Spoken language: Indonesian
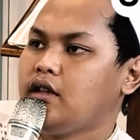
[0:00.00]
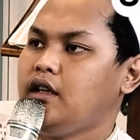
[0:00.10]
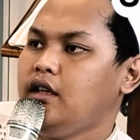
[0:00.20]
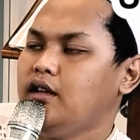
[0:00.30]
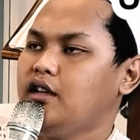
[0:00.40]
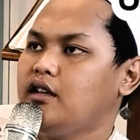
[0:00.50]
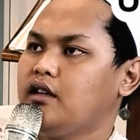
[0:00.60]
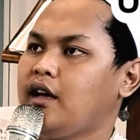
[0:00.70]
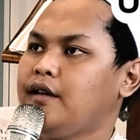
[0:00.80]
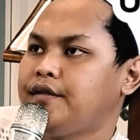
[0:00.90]
Jadi
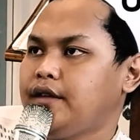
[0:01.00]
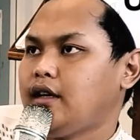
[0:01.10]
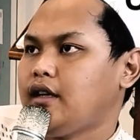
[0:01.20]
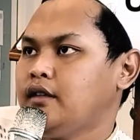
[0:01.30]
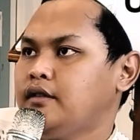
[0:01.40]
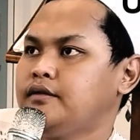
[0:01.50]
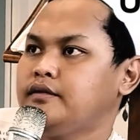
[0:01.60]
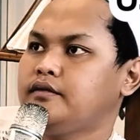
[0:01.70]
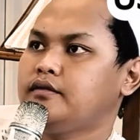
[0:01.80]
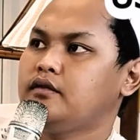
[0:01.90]
kafir
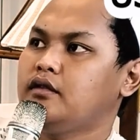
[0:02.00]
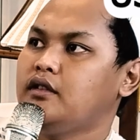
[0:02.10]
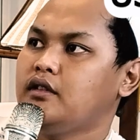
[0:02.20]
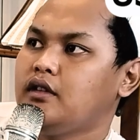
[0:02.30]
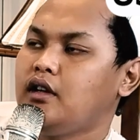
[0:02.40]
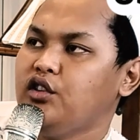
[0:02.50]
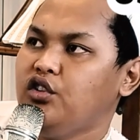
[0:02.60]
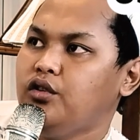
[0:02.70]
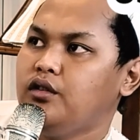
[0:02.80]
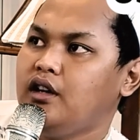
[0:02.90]

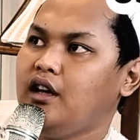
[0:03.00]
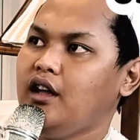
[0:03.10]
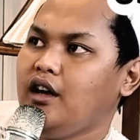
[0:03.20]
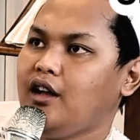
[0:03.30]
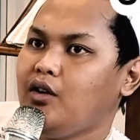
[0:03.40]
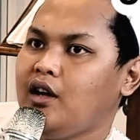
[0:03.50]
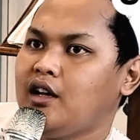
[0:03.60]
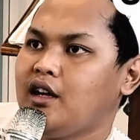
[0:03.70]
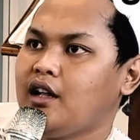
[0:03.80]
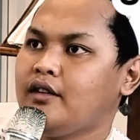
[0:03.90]
atau kalau
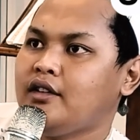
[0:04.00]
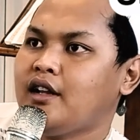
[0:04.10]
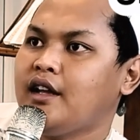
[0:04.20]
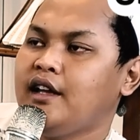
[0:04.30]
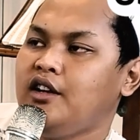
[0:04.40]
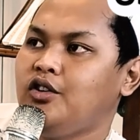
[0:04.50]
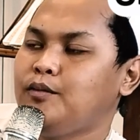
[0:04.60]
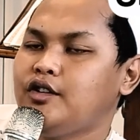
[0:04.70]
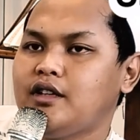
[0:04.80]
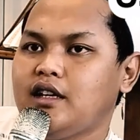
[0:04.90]
agak kasar ya non
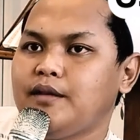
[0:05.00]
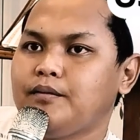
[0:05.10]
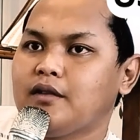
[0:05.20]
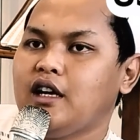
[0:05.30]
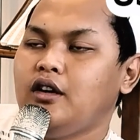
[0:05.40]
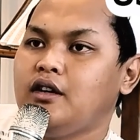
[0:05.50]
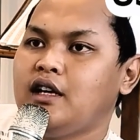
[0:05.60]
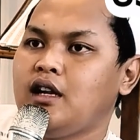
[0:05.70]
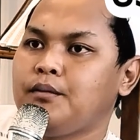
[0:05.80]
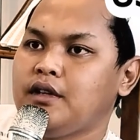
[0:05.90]
muslim. Kalau
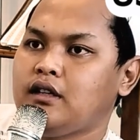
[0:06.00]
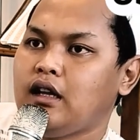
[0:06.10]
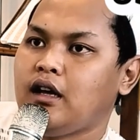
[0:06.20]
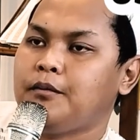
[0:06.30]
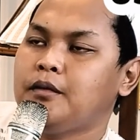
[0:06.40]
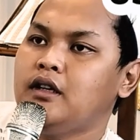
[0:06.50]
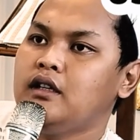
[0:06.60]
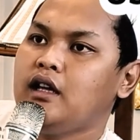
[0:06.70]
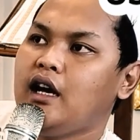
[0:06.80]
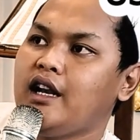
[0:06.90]
dalam Islam
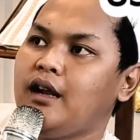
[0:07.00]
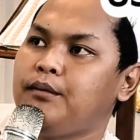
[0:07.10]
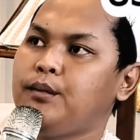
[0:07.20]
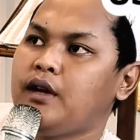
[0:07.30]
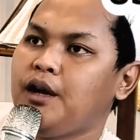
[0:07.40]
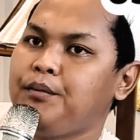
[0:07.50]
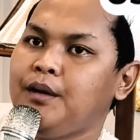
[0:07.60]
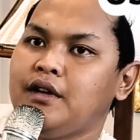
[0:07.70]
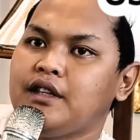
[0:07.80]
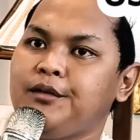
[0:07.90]
ada beberapa
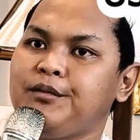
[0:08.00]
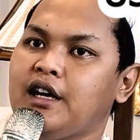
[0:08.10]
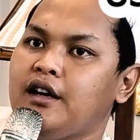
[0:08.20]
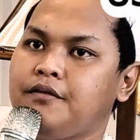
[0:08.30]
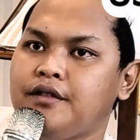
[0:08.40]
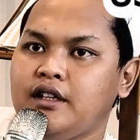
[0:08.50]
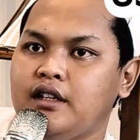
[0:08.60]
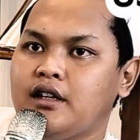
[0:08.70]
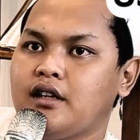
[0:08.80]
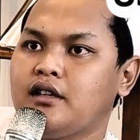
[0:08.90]
macam
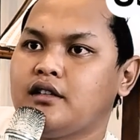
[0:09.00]
kafir